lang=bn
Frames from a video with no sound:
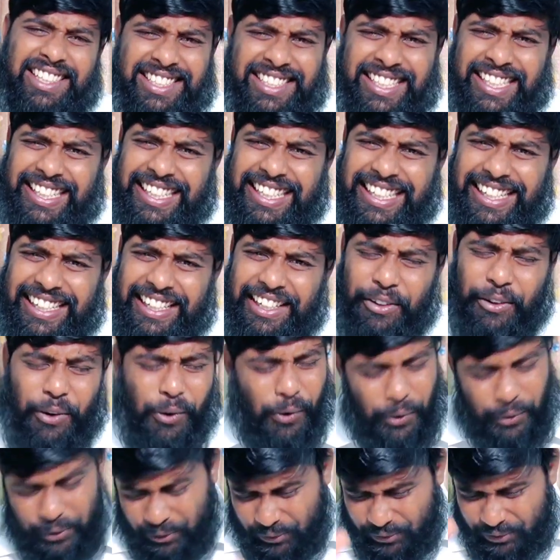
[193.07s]
সেটা
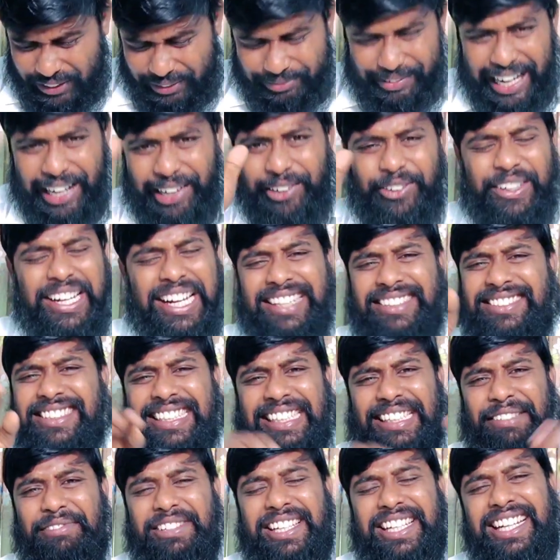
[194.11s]
অতটা ভালো কাজে
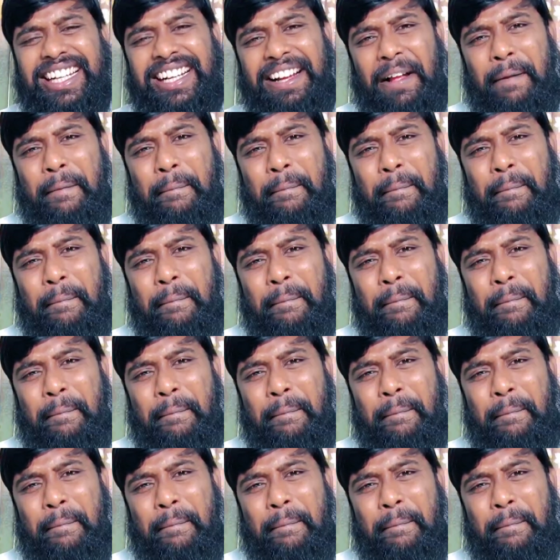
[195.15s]
দিবে না